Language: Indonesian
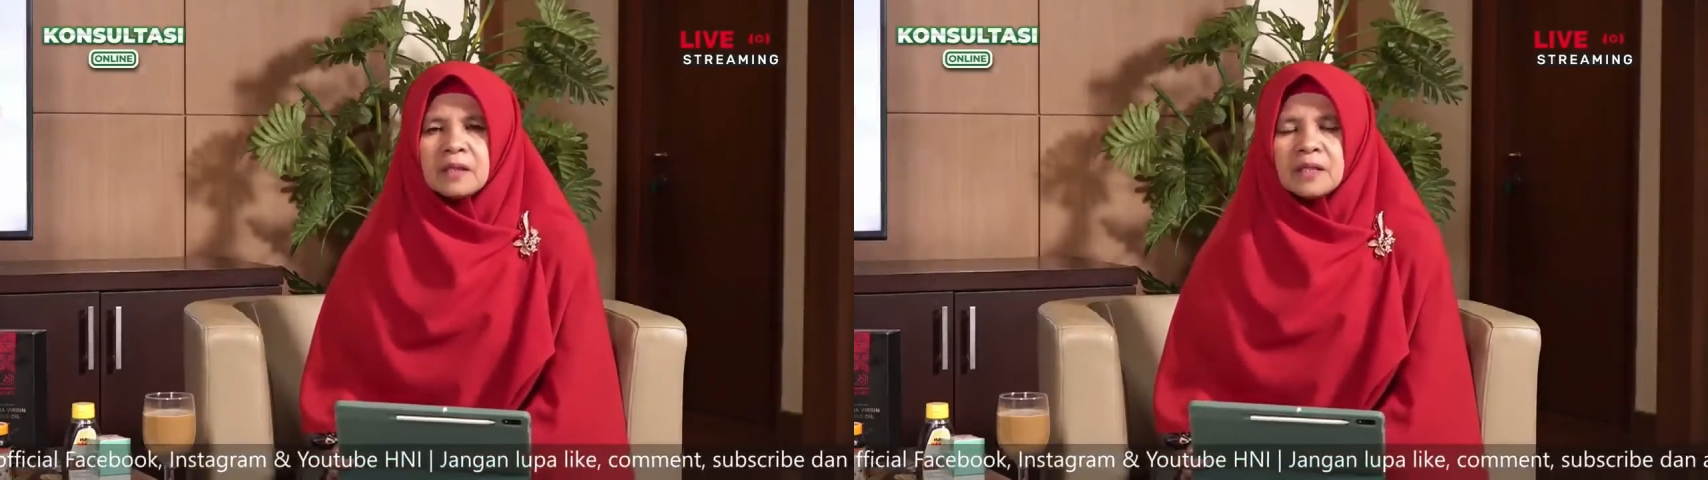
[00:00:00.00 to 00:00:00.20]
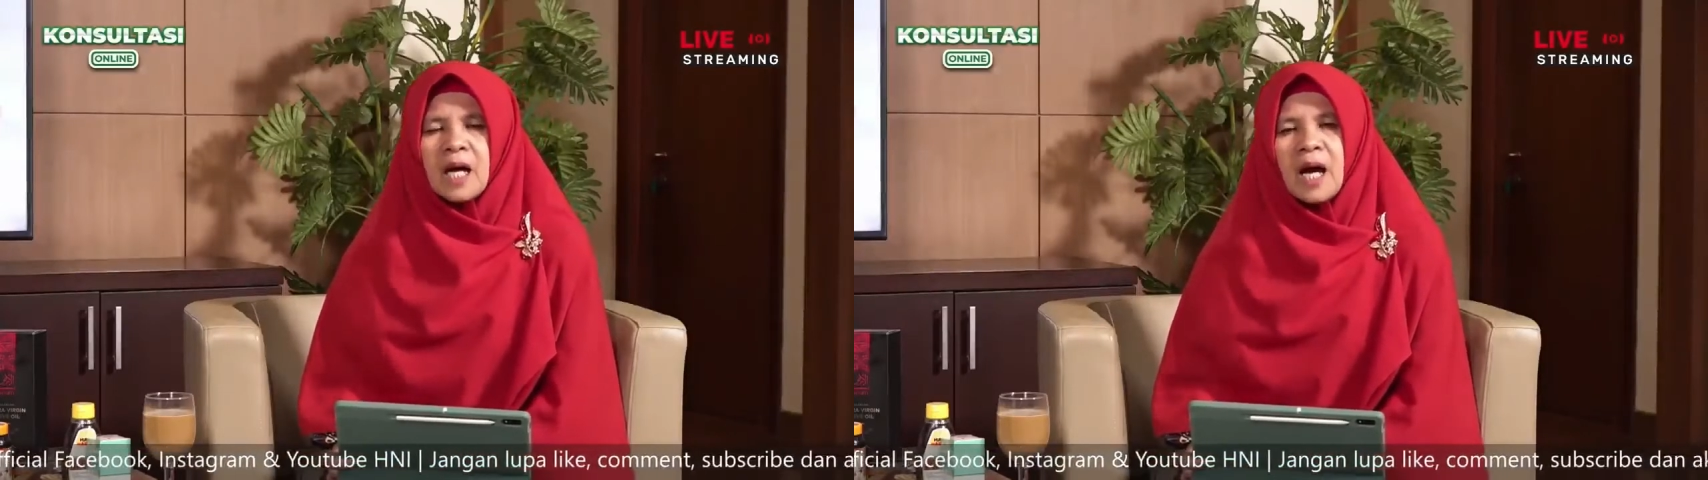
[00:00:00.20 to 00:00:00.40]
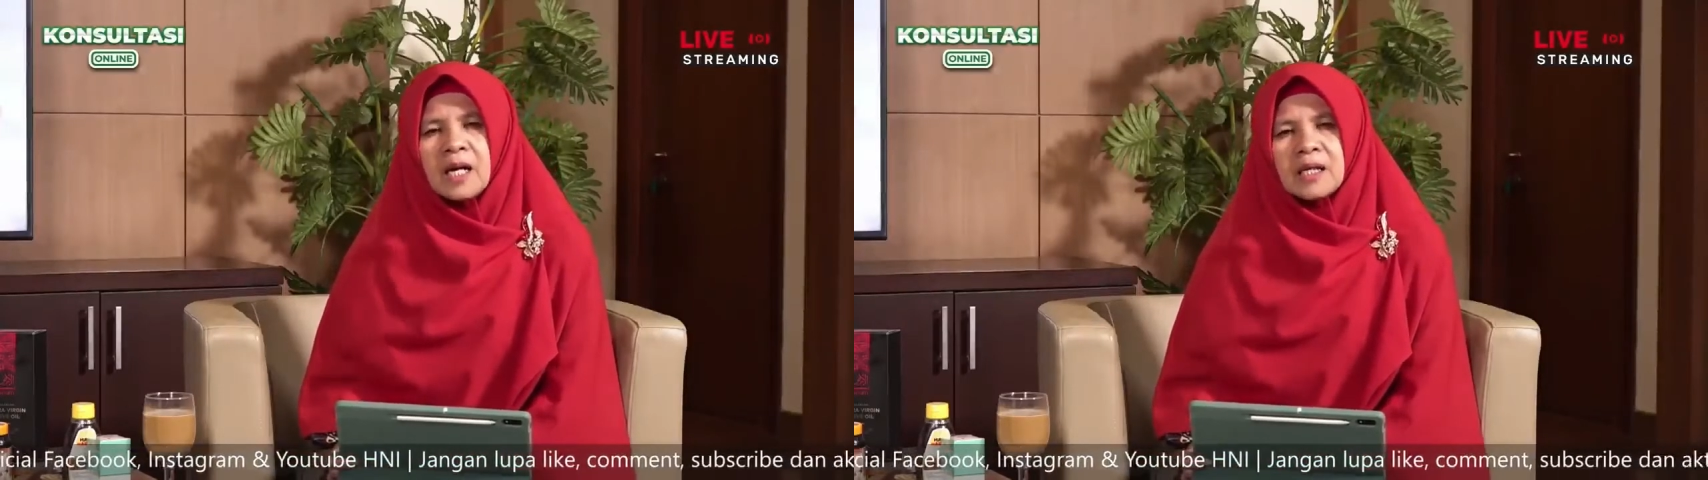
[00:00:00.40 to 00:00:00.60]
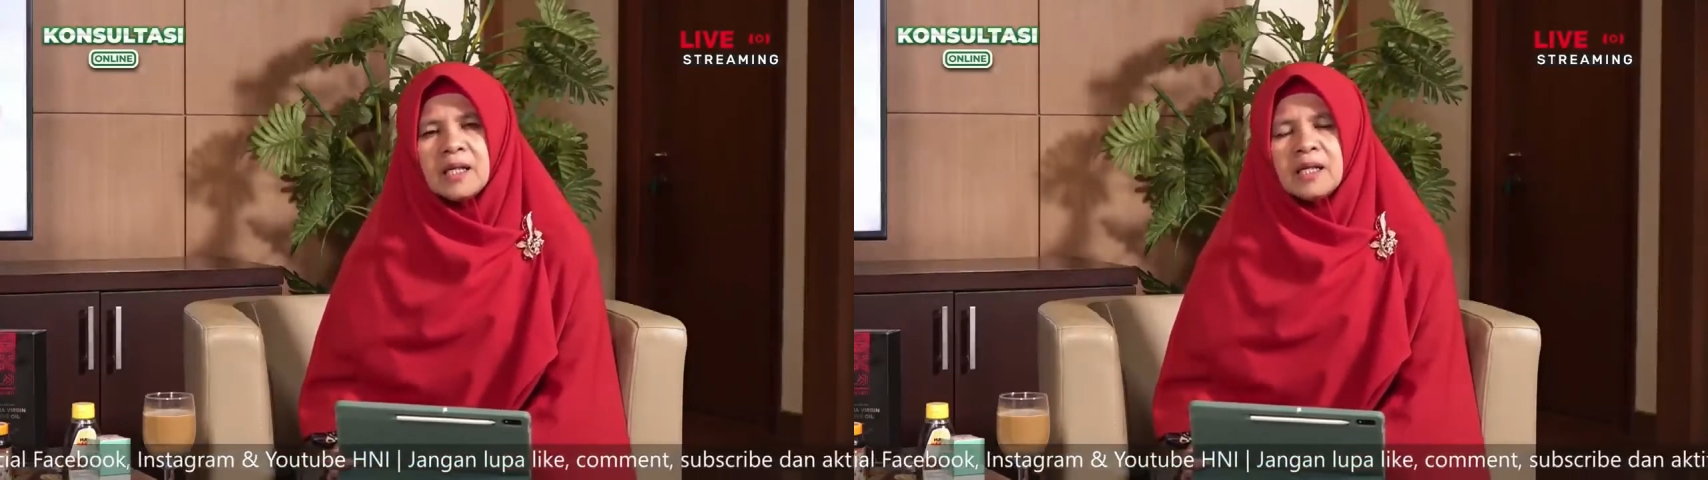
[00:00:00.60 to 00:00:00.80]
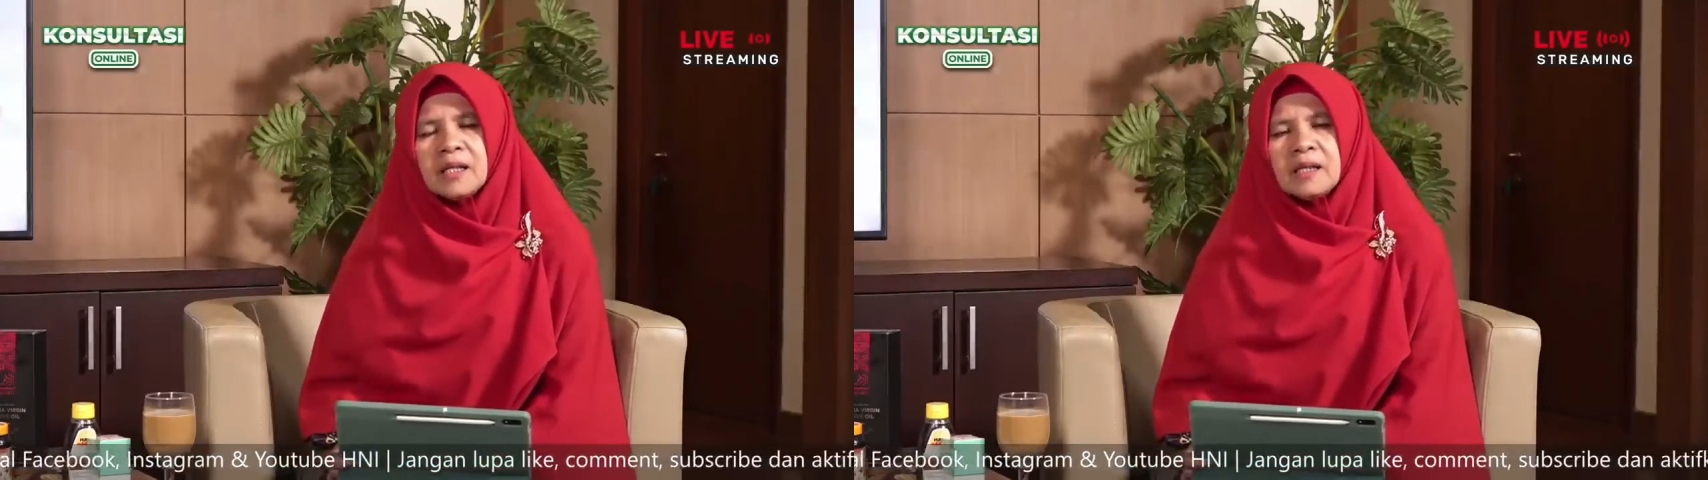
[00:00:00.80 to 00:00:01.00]

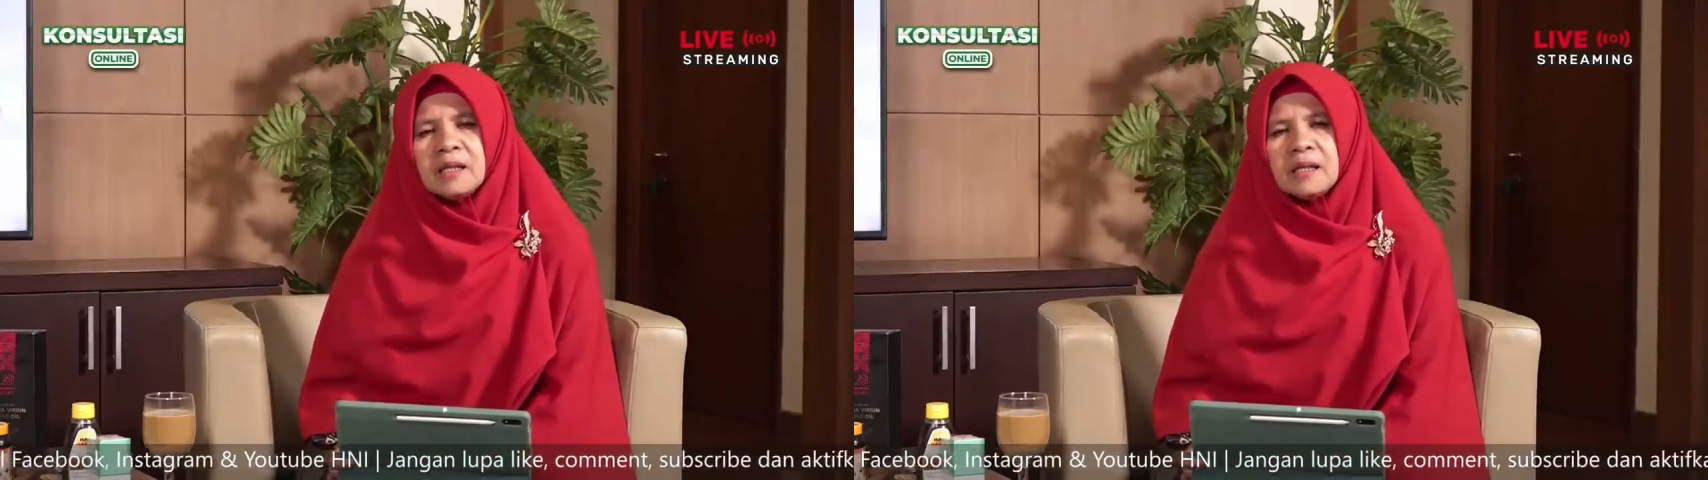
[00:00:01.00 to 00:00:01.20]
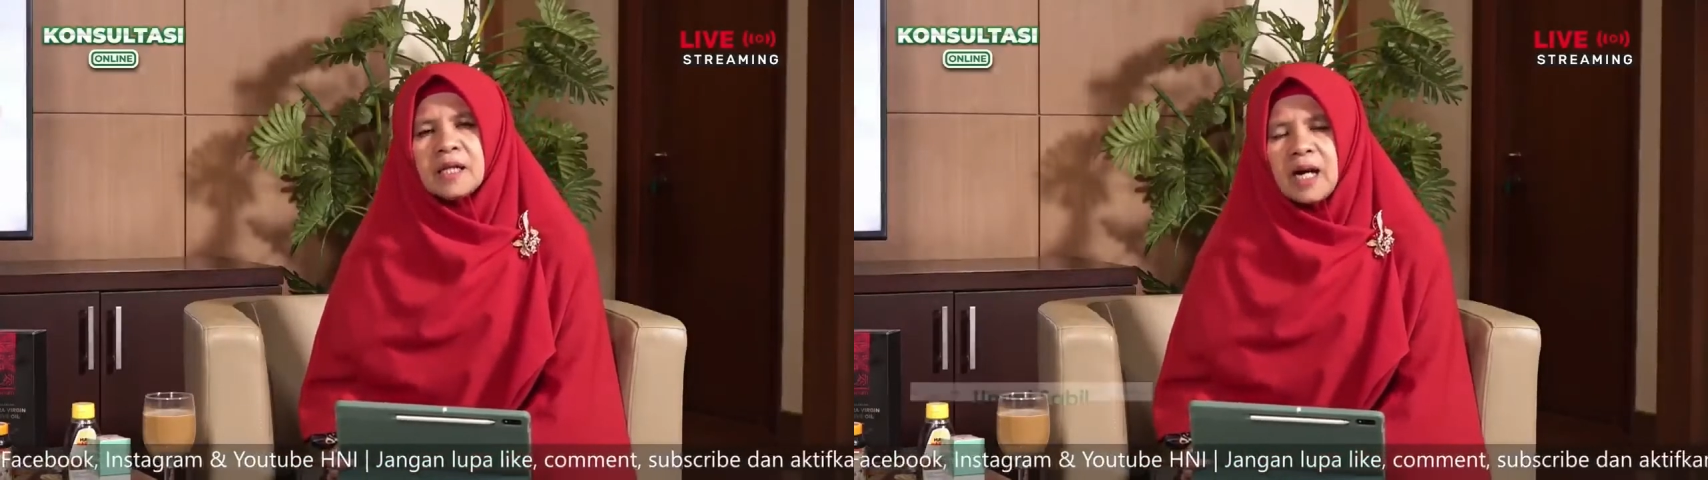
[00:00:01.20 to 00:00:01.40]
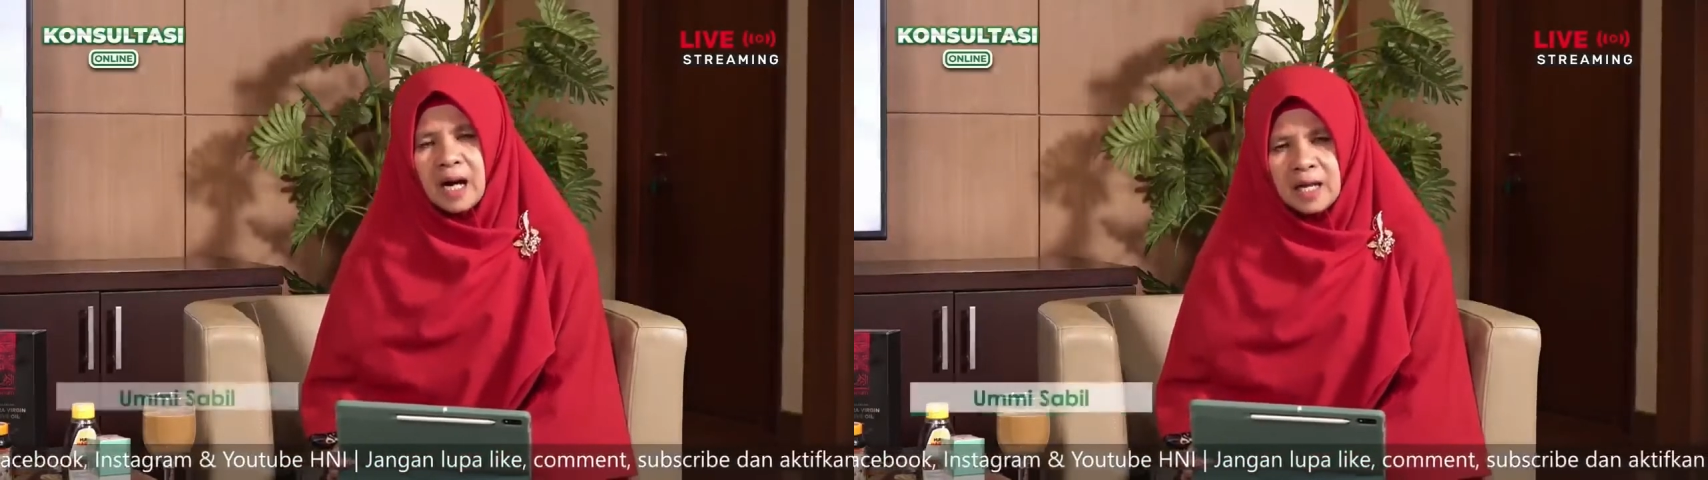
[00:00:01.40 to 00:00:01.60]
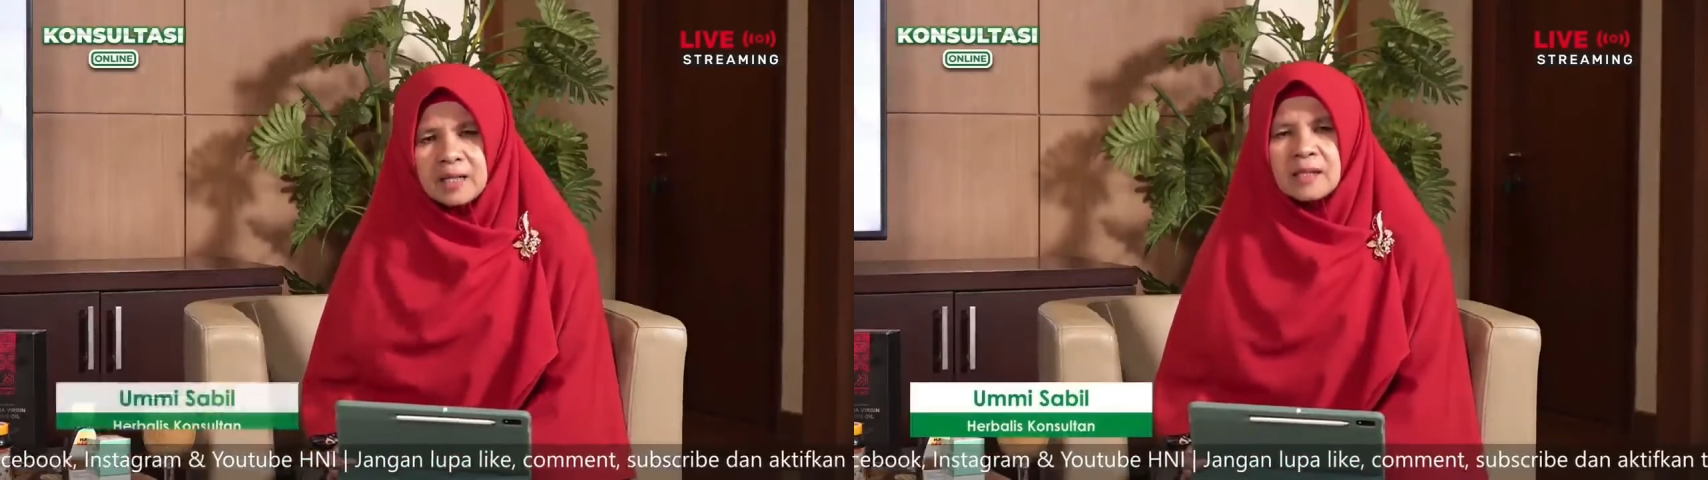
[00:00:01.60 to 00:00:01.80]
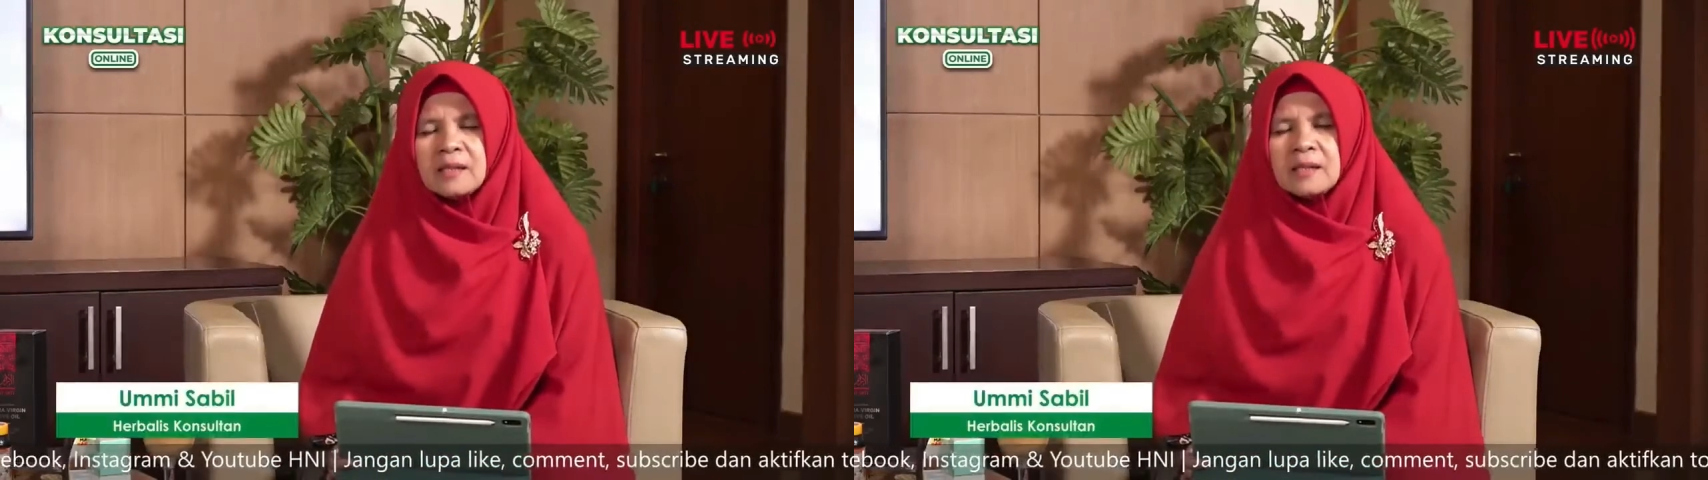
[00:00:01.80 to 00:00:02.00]
Sehari tiga kali.